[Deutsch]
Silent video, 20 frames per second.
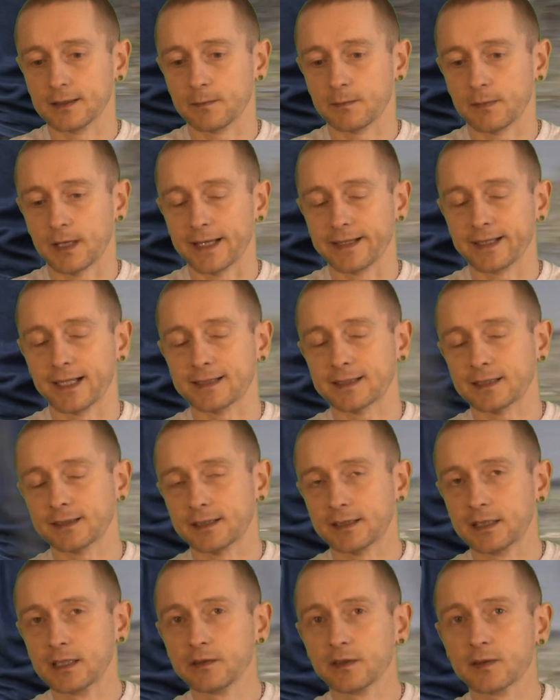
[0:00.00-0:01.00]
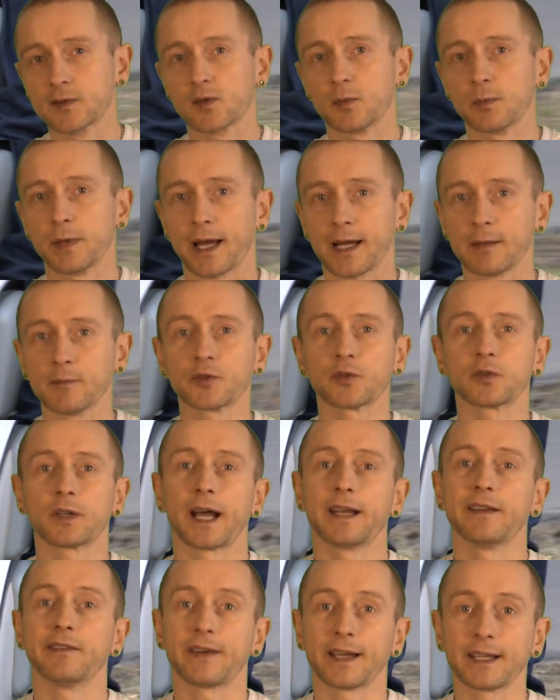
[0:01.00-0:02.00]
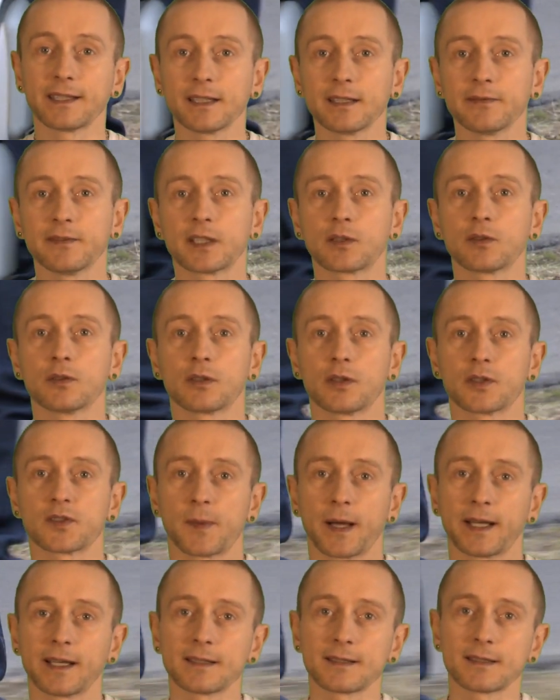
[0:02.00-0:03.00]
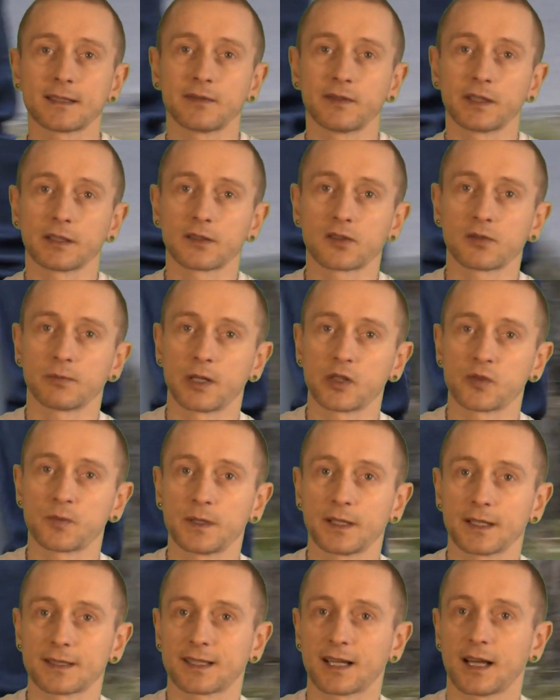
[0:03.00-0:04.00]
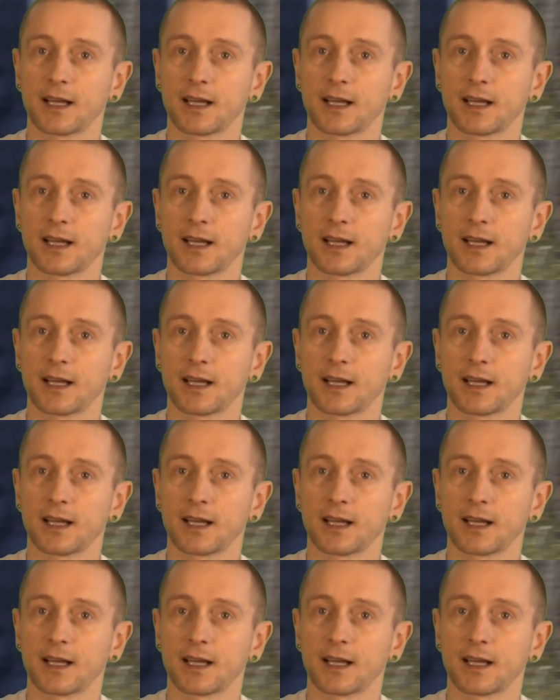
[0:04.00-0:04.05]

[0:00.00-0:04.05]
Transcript: ähm, eine Alternative zum Ninebit oder eine Weiterentwicklung aus meiner Sicht wäre zum Beispiel das